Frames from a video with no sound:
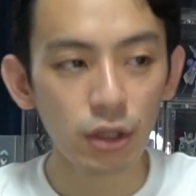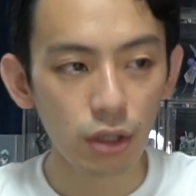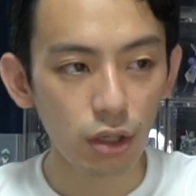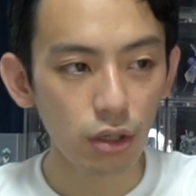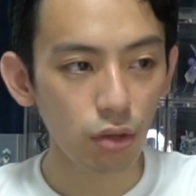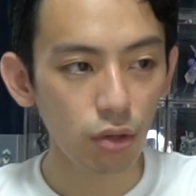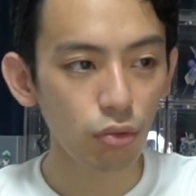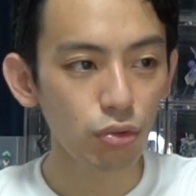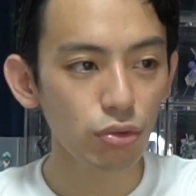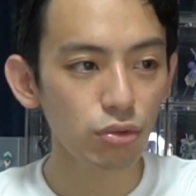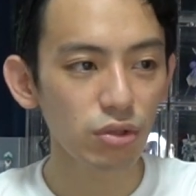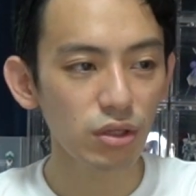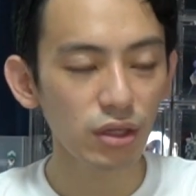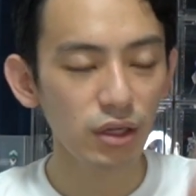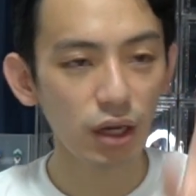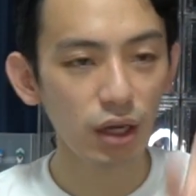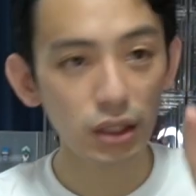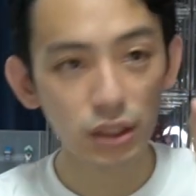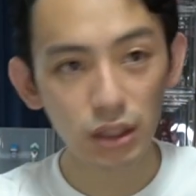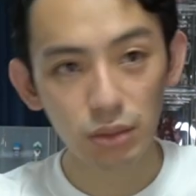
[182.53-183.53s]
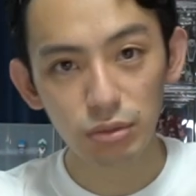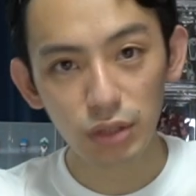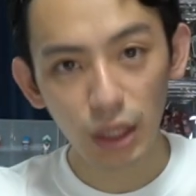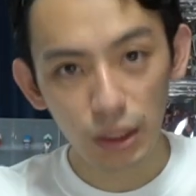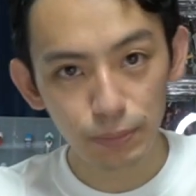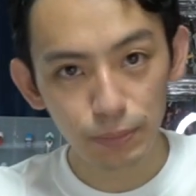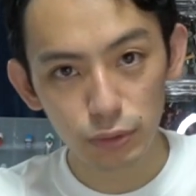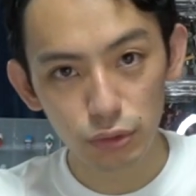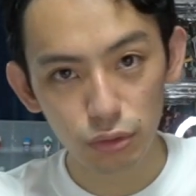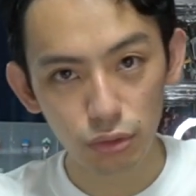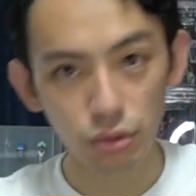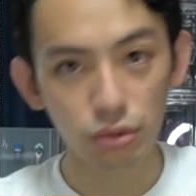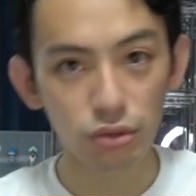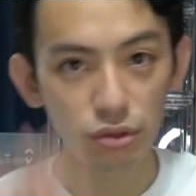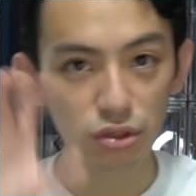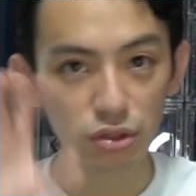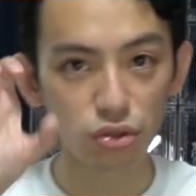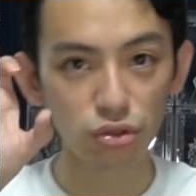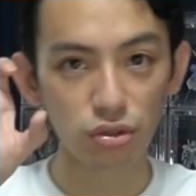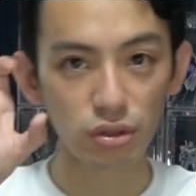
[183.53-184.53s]
なんか本当にガンダムタイプと
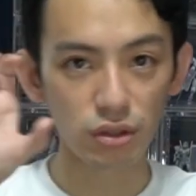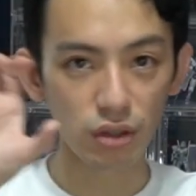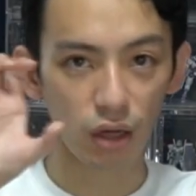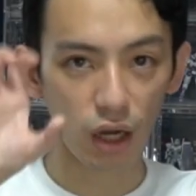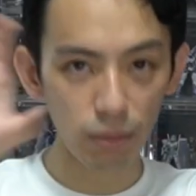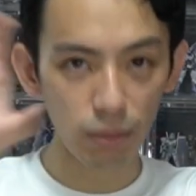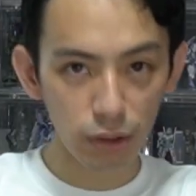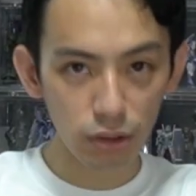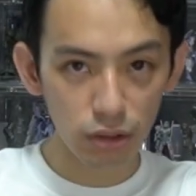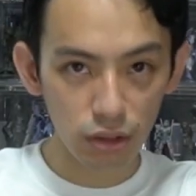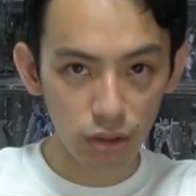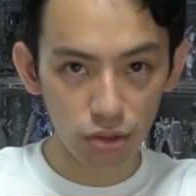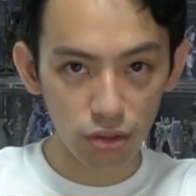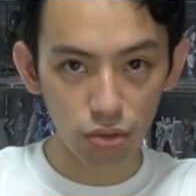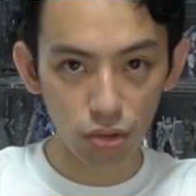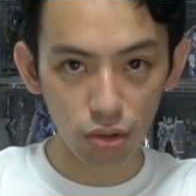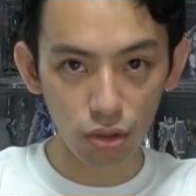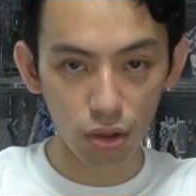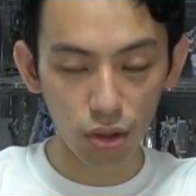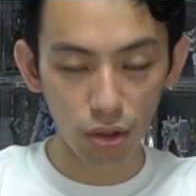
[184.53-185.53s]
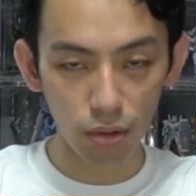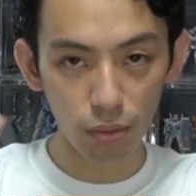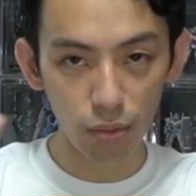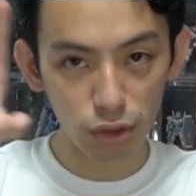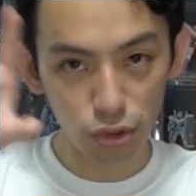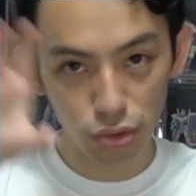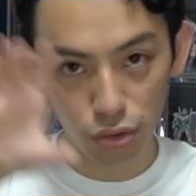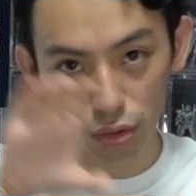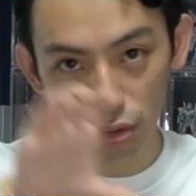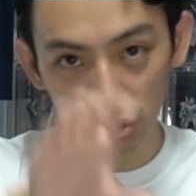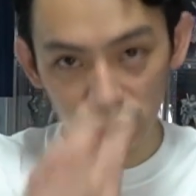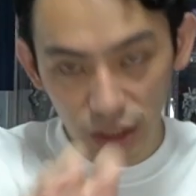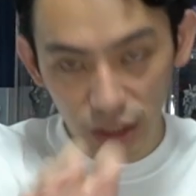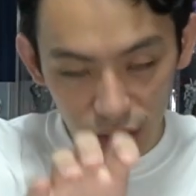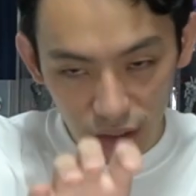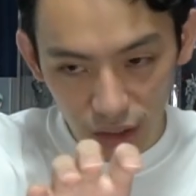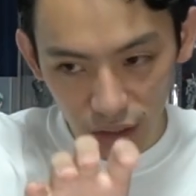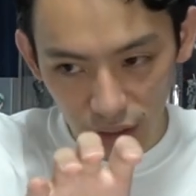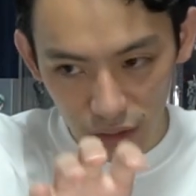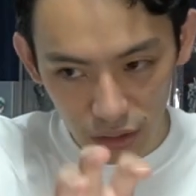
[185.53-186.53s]
ライバル機と、まあ、ちょっと量
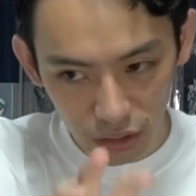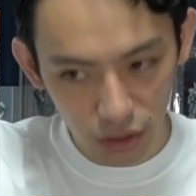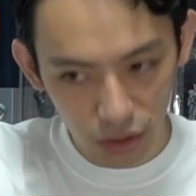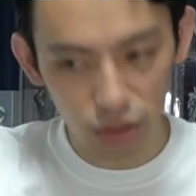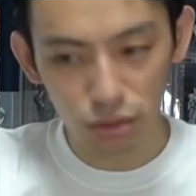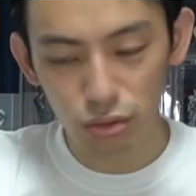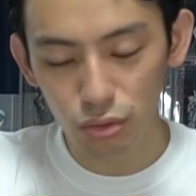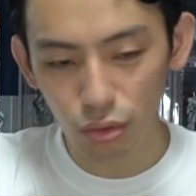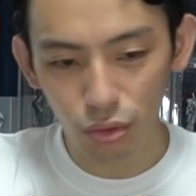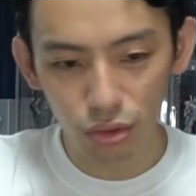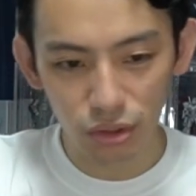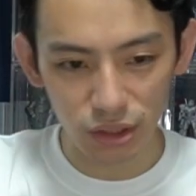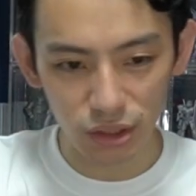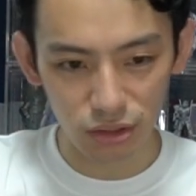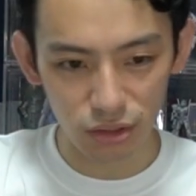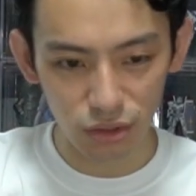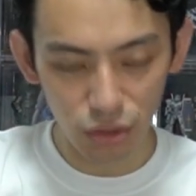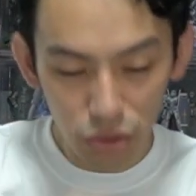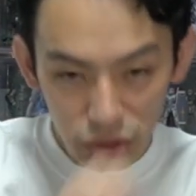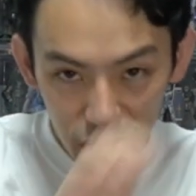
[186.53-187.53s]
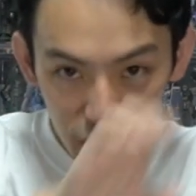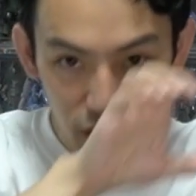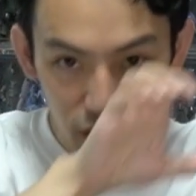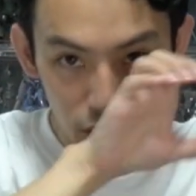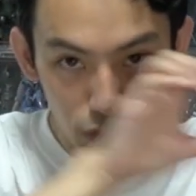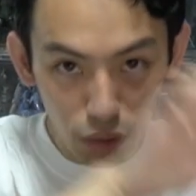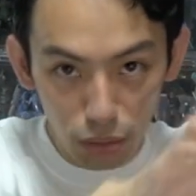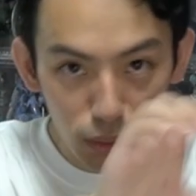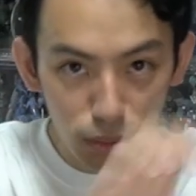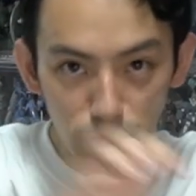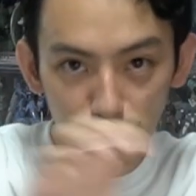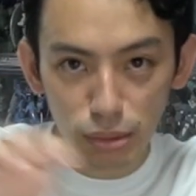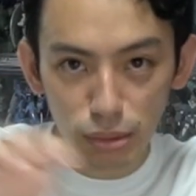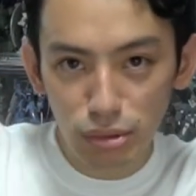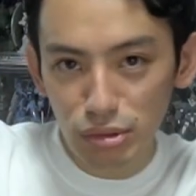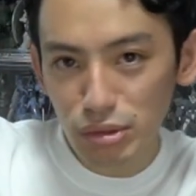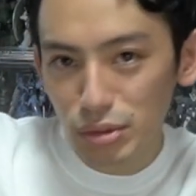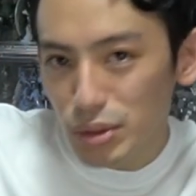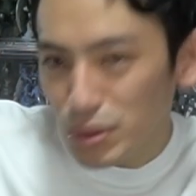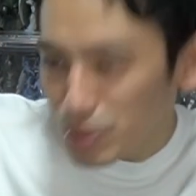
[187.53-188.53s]
産機っていうところでなく量産機がわわわ
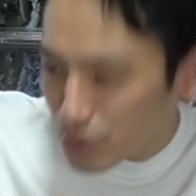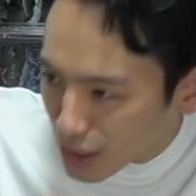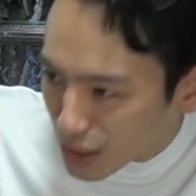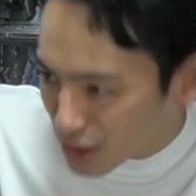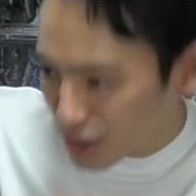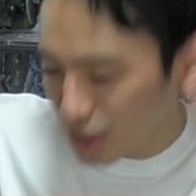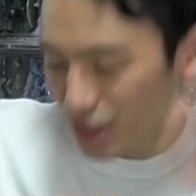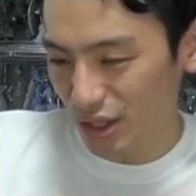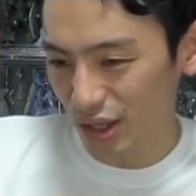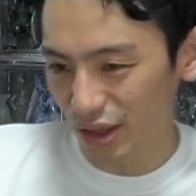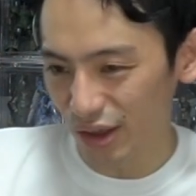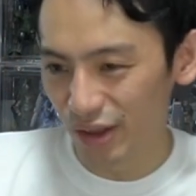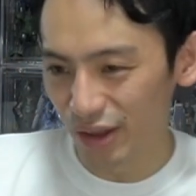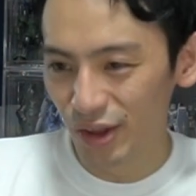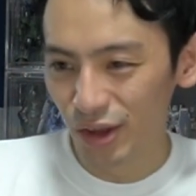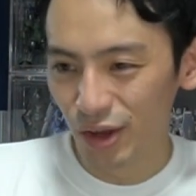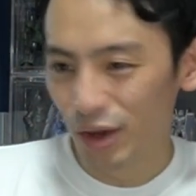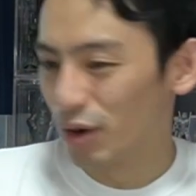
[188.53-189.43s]
わわわっていて、